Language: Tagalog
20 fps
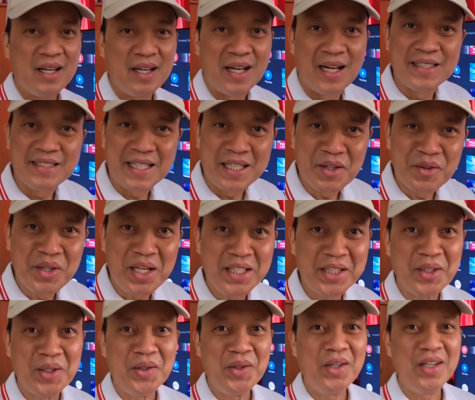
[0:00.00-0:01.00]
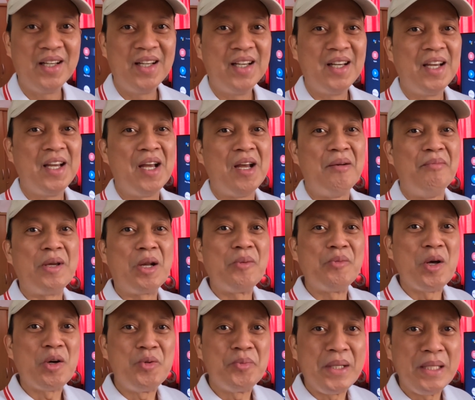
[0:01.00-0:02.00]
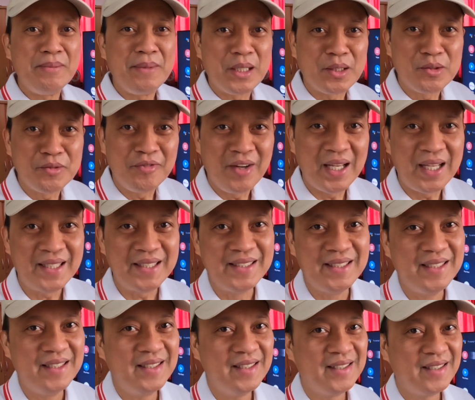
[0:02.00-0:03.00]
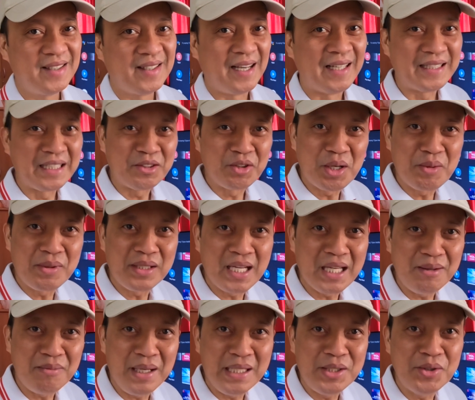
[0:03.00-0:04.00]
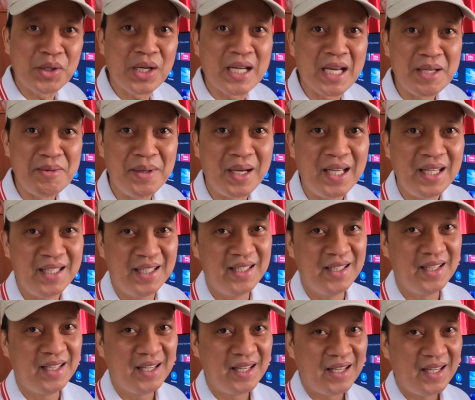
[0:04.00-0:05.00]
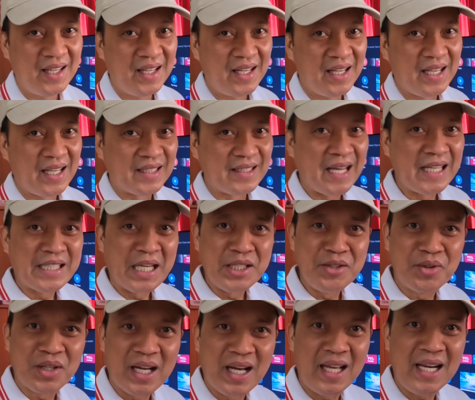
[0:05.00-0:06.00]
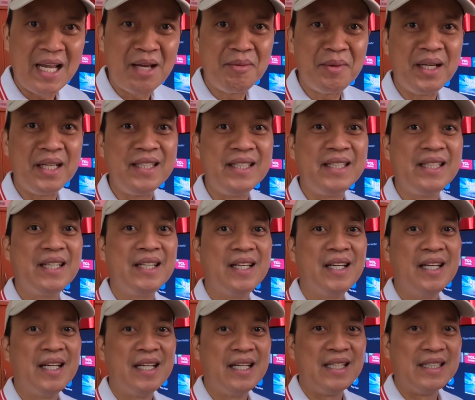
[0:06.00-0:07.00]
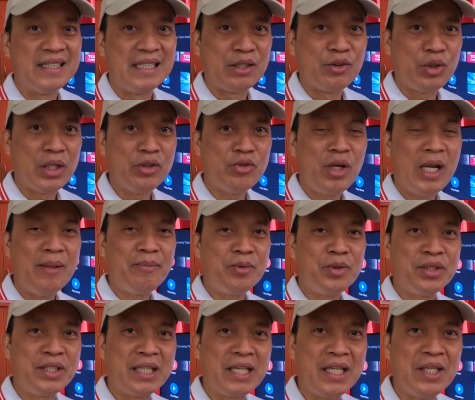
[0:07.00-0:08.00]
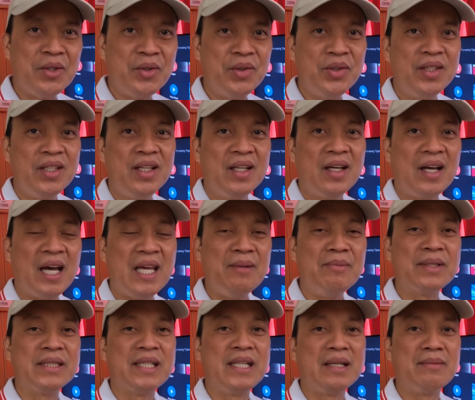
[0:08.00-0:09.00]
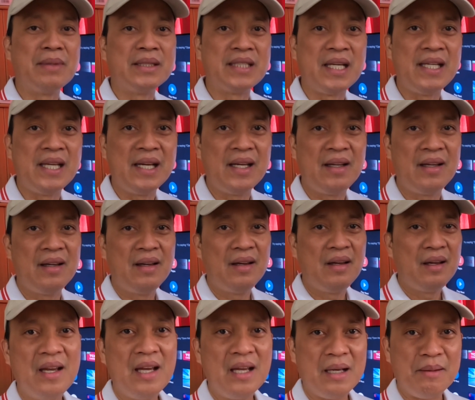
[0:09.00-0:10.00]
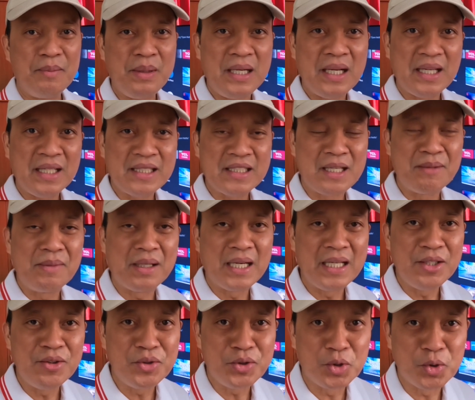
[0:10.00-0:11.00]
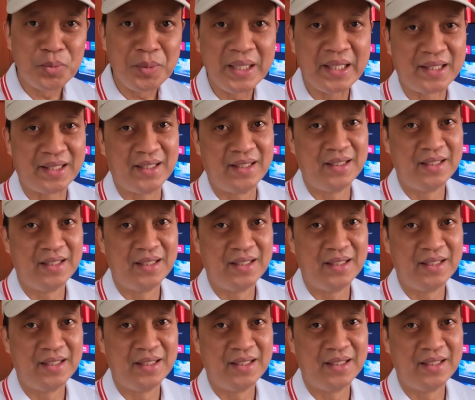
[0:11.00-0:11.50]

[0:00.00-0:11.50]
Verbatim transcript: At sa araw na ito, meron ba akong panibagong vlog? At ito naman ay medyo kakaiba. Dahil sa inyong kaalaman, si Kuya Julay po sa ngayon ay masayang masaya bilang isa sa mga YouTuber.